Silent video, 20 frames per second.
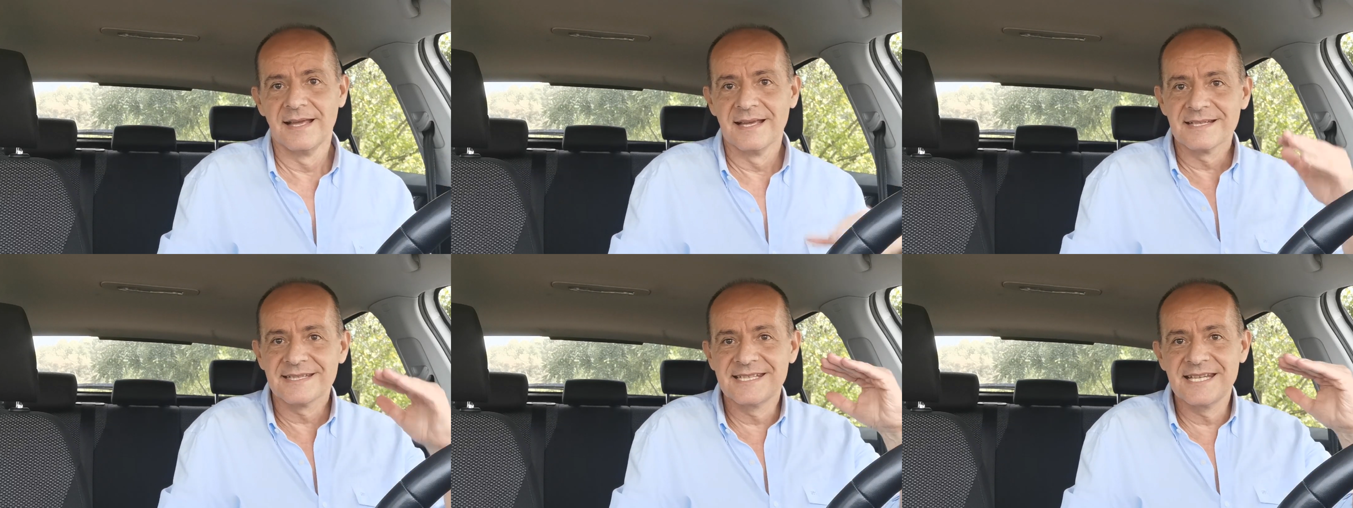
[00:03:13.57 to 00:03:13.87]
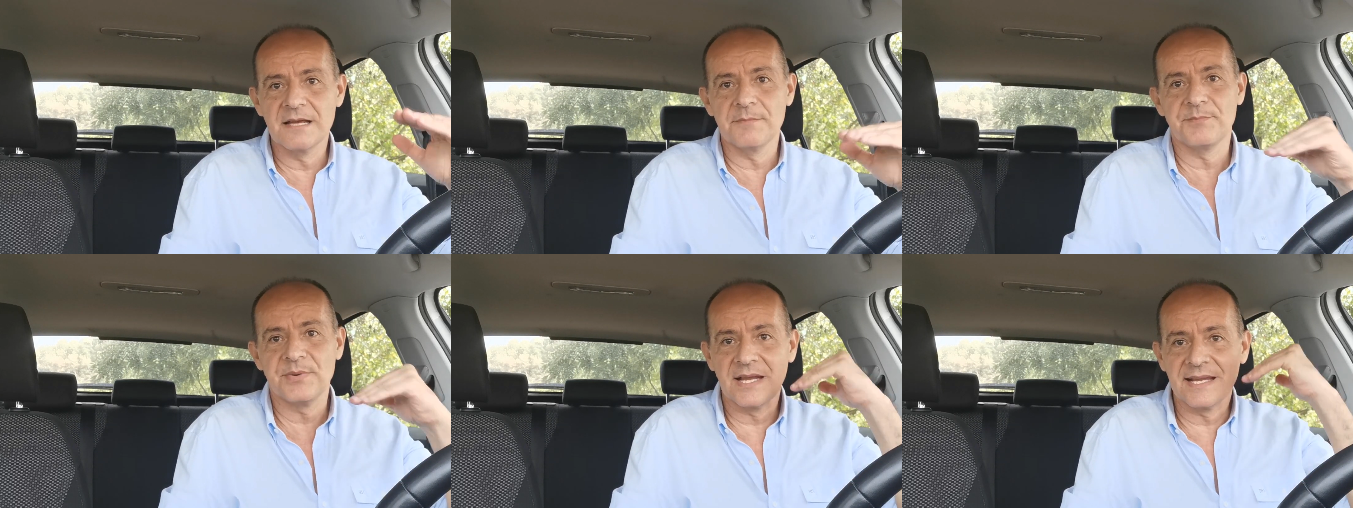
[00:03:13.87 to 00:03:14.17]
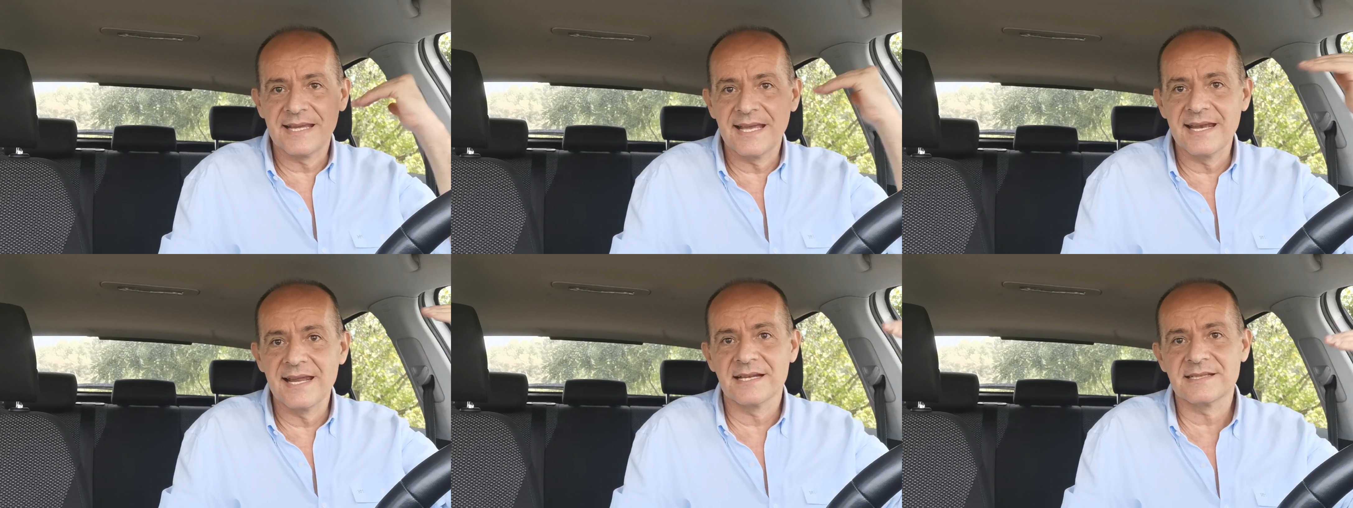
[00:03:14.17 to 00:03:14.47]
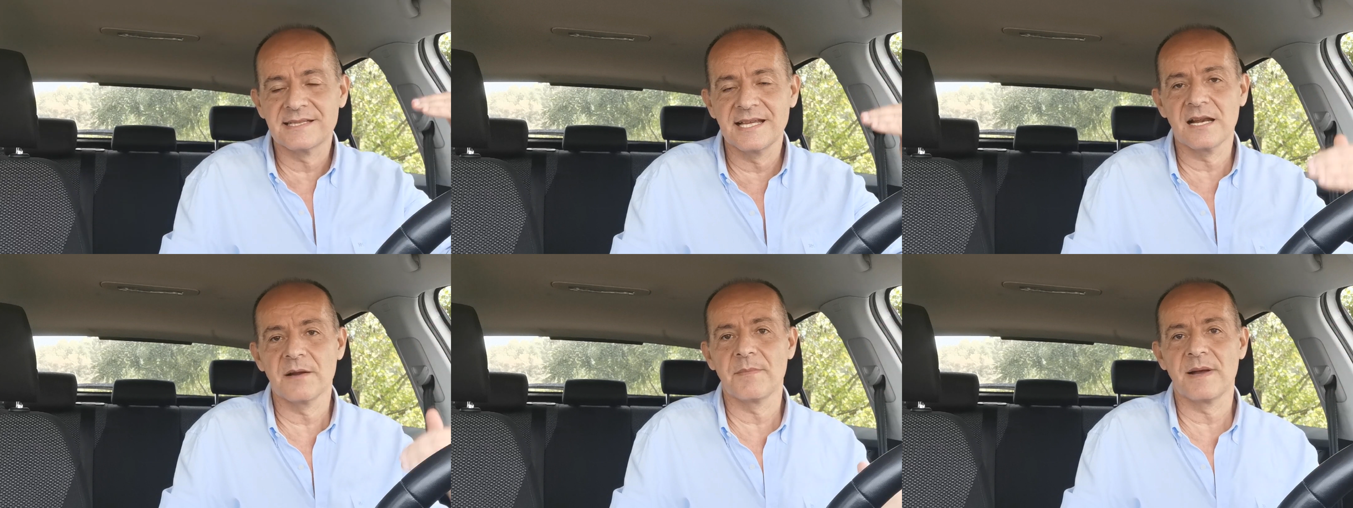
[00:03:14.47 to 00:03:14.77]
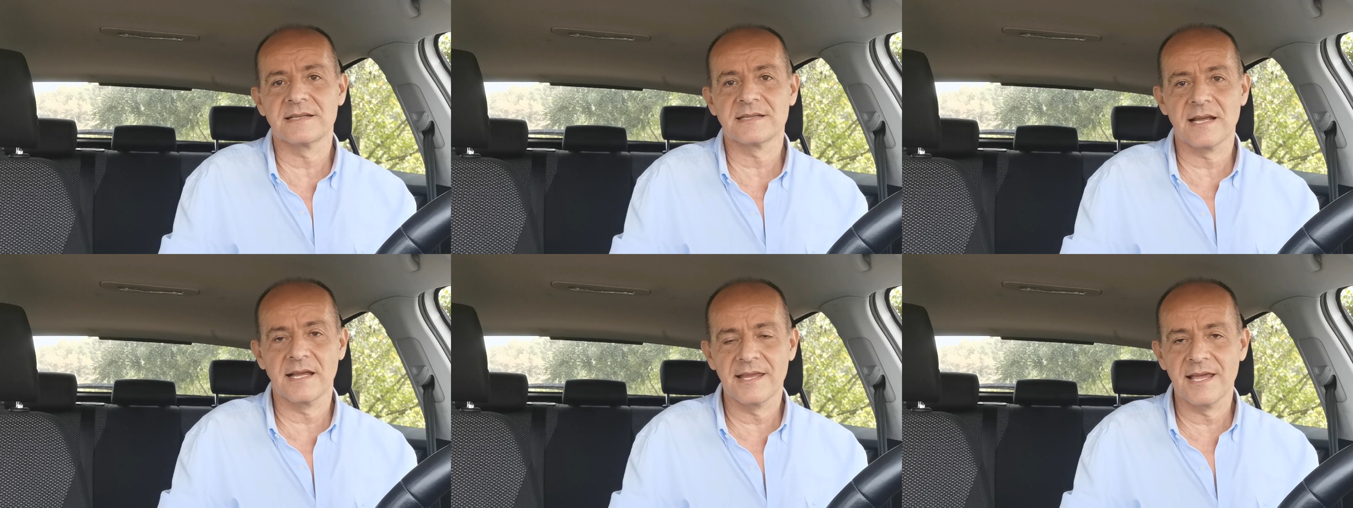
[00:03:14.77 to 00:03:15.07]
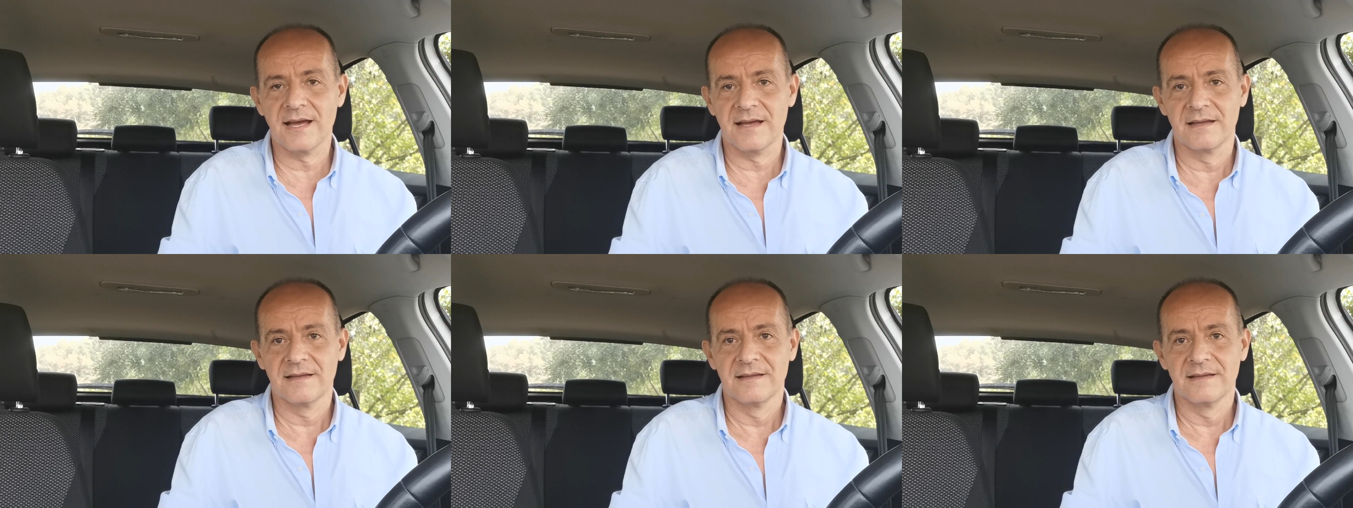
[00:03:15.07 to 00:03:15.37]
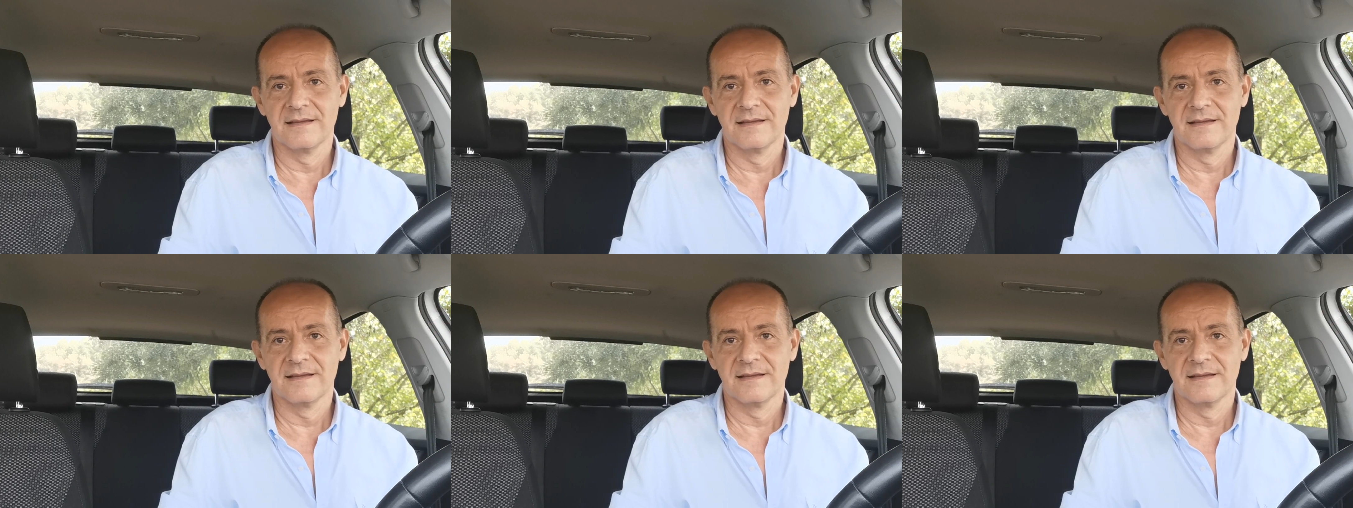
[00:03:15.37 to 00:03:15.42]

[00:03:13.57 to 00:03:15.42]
siempre quieres ir más allá,